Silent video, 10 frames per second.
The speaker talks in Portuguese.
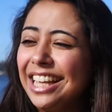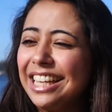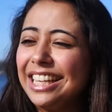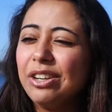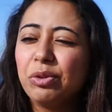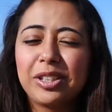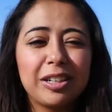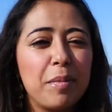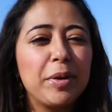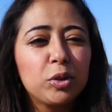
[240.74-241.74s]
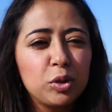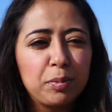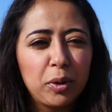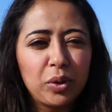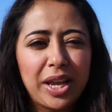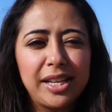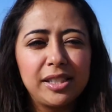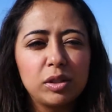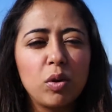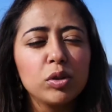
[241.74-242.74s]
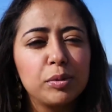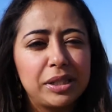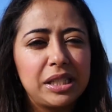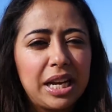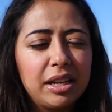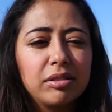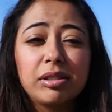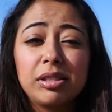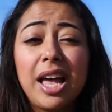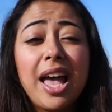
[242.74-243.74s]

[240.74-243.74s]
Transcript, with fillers: e o tratamento dos portugueses com os brasileiros